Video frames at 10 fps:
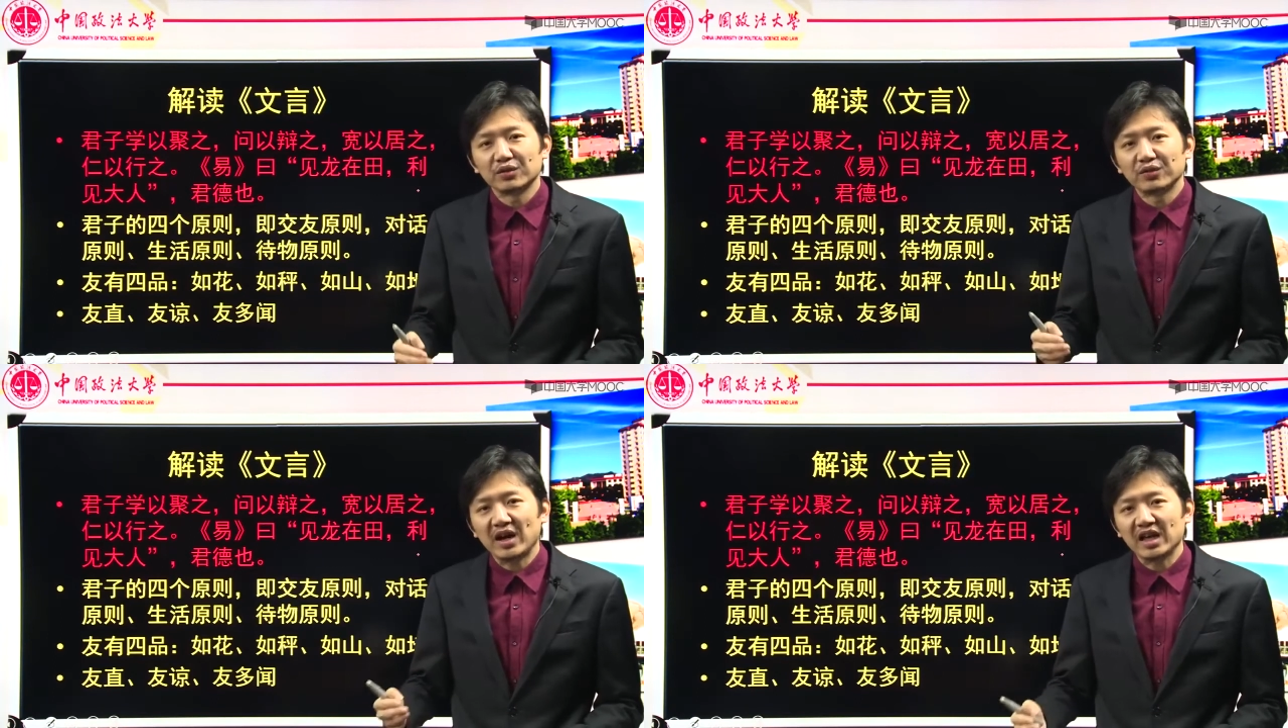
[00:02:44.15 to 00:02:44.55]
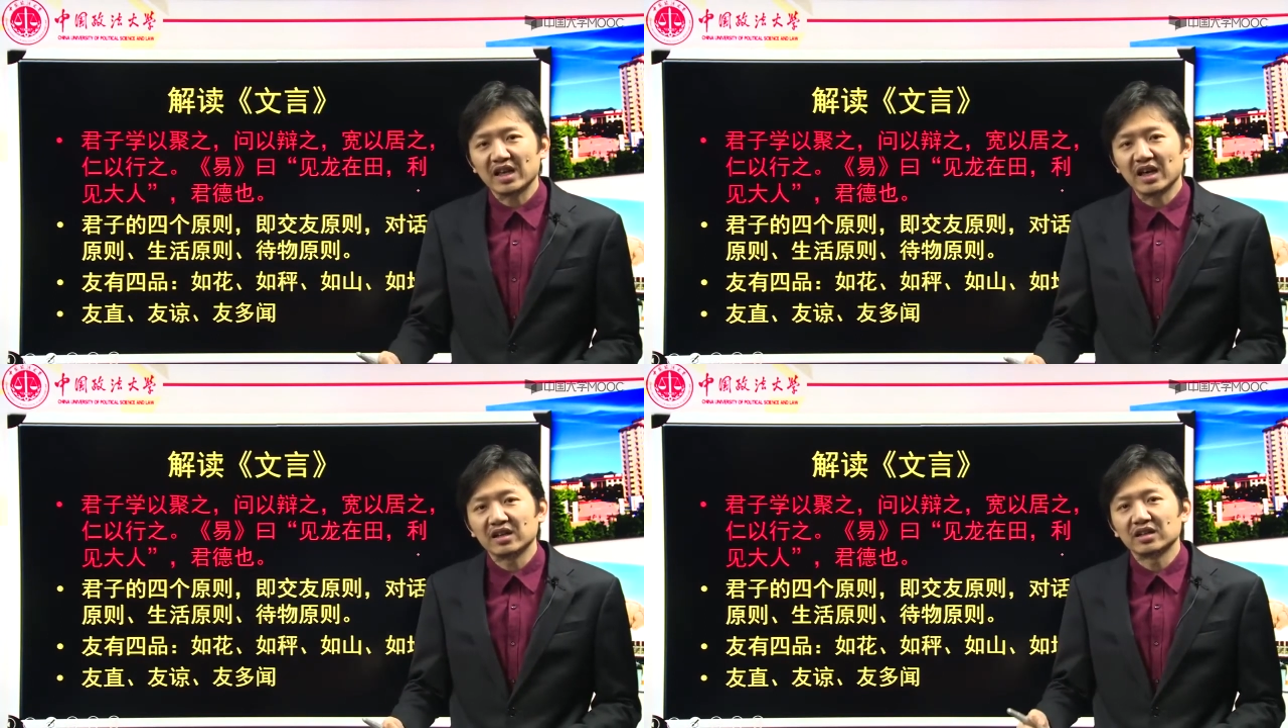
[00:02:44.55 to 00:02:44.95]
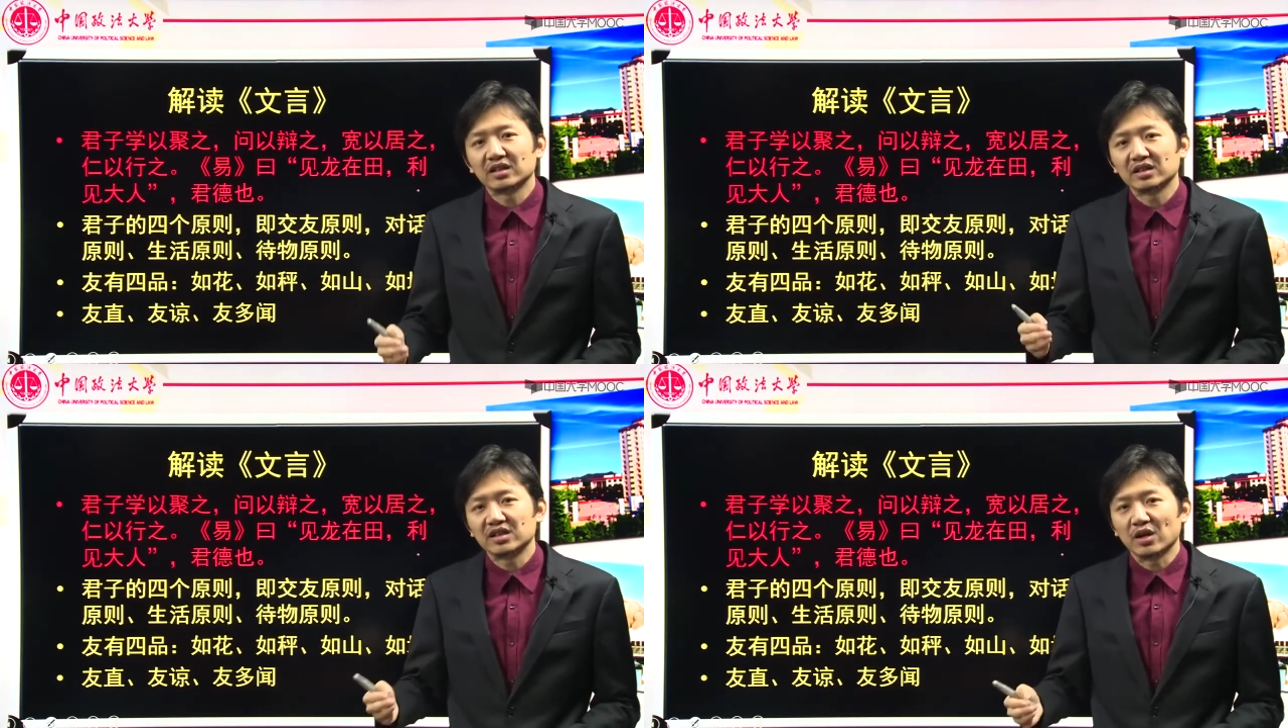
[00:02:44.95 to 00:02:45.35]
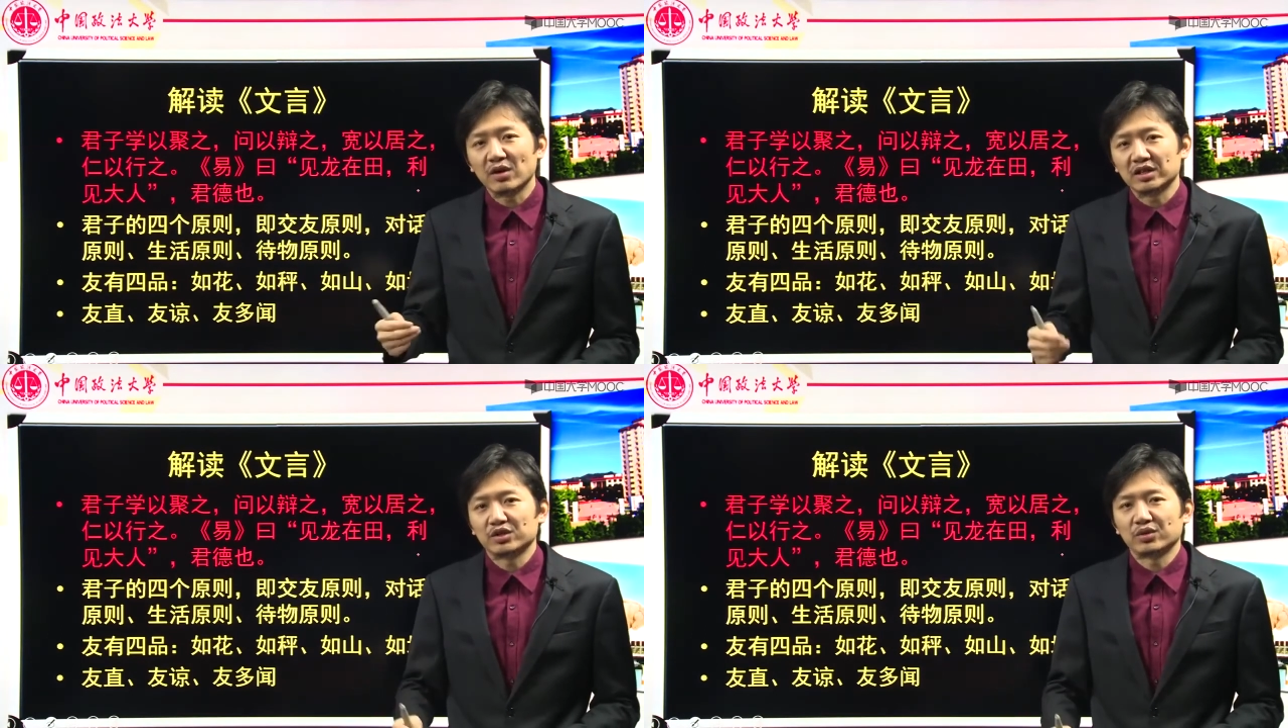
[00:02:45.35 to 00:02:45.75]
发言和讲
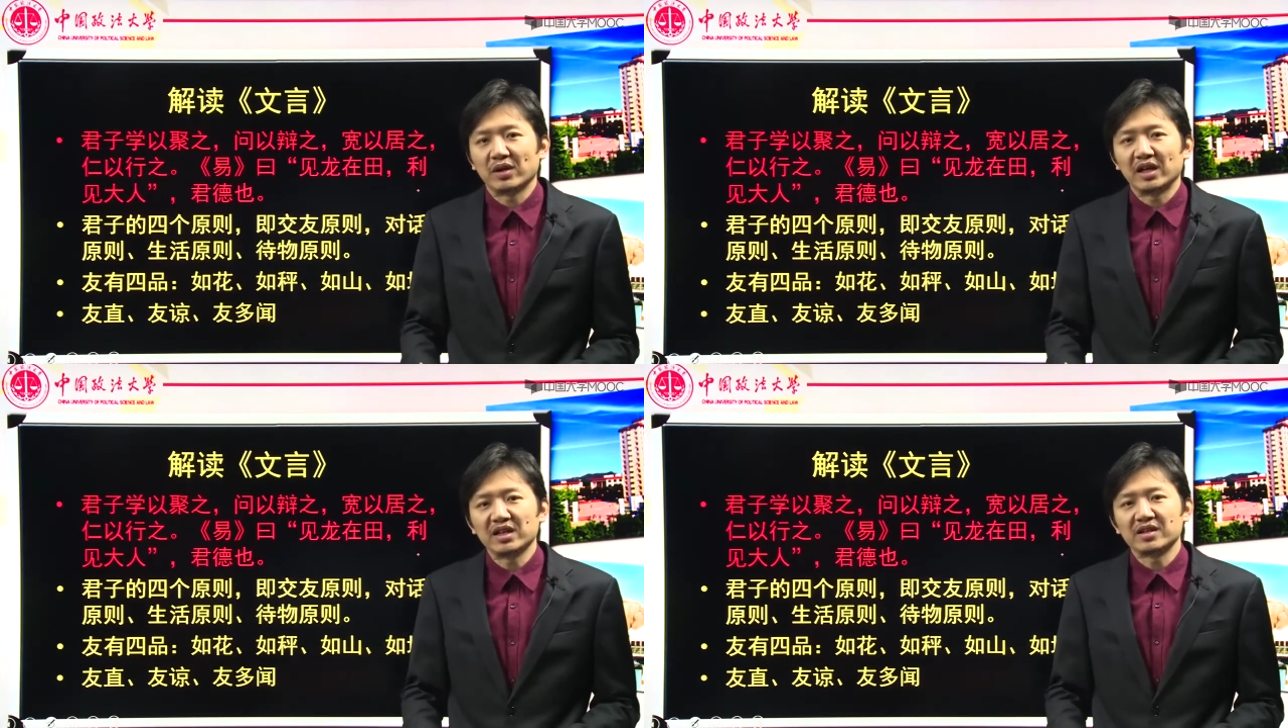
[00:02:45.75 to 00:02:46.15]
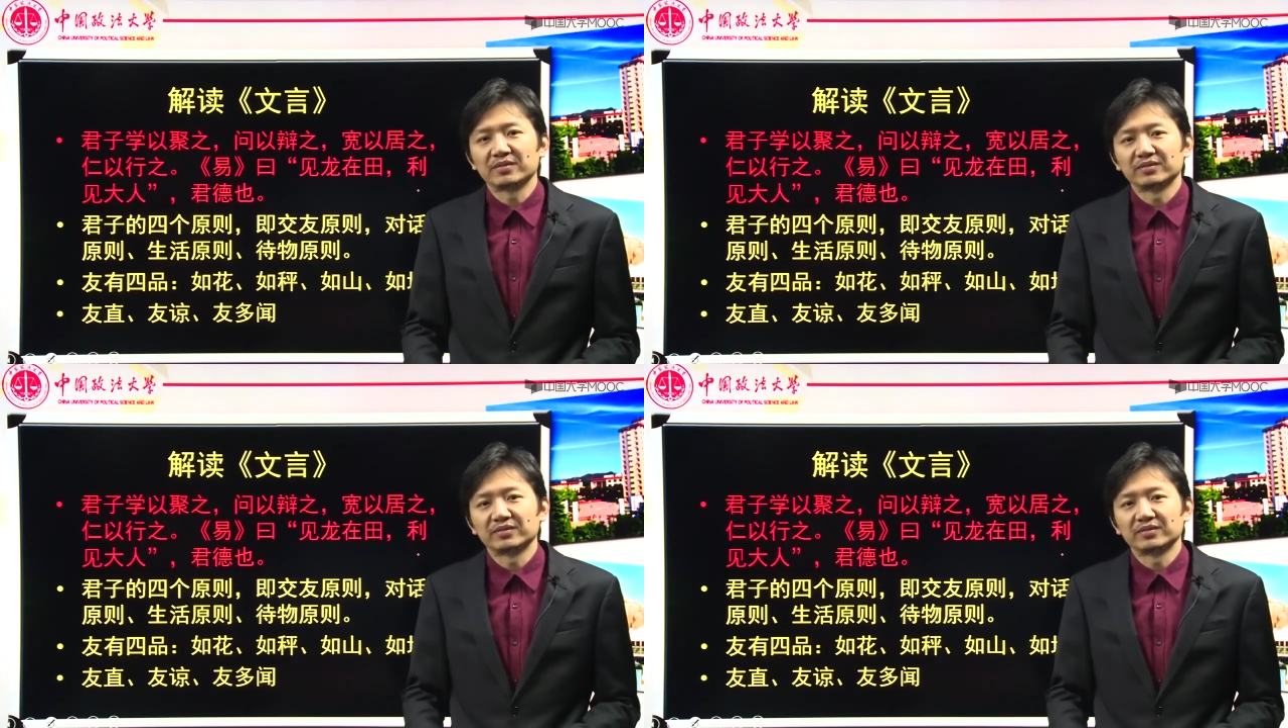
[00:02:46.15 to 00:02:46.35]
话的权利，